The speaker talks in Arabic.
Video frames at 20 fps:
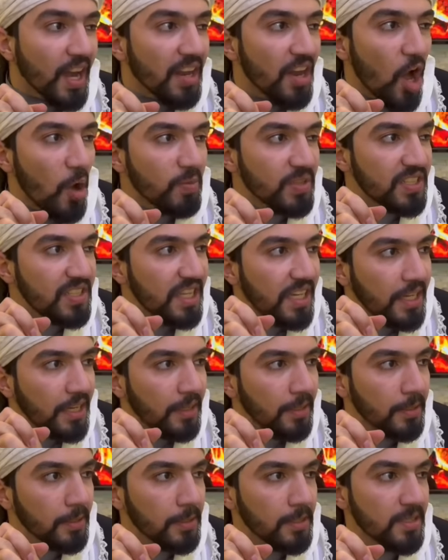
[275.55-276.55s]
هلا زيك
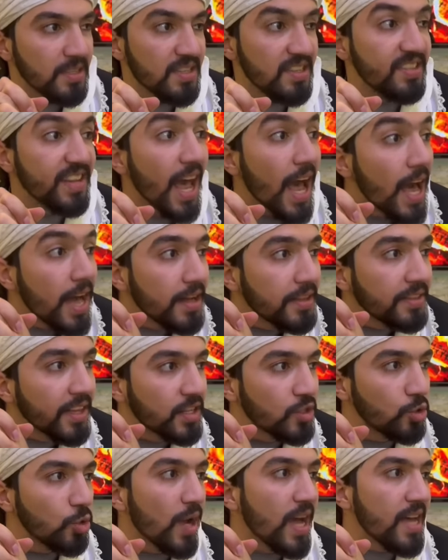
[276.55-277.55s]
سأل انت
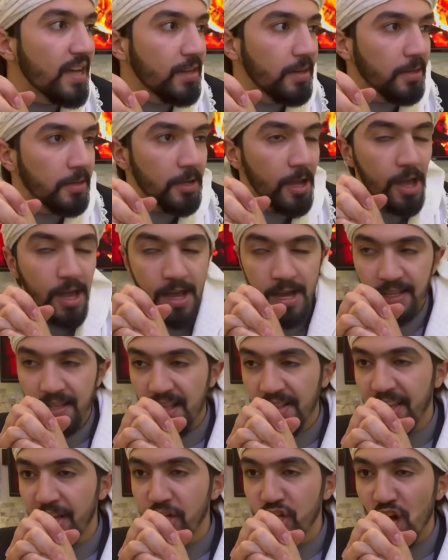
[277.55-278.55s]
السؤال
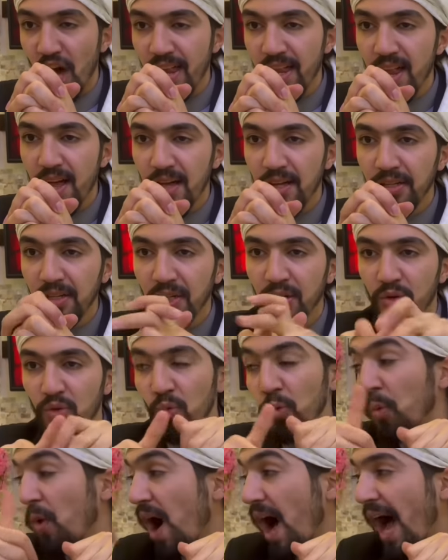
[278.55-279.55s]
النتيجة هلا
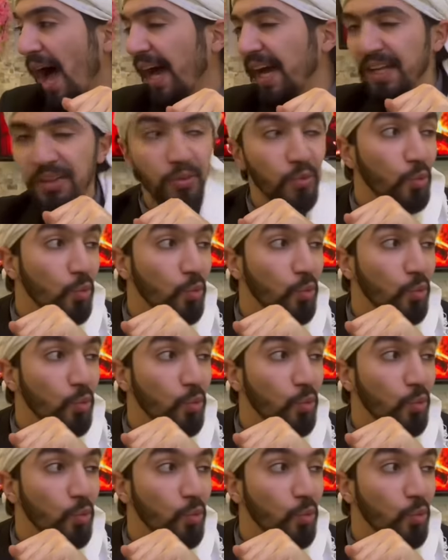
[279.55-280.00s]
واحد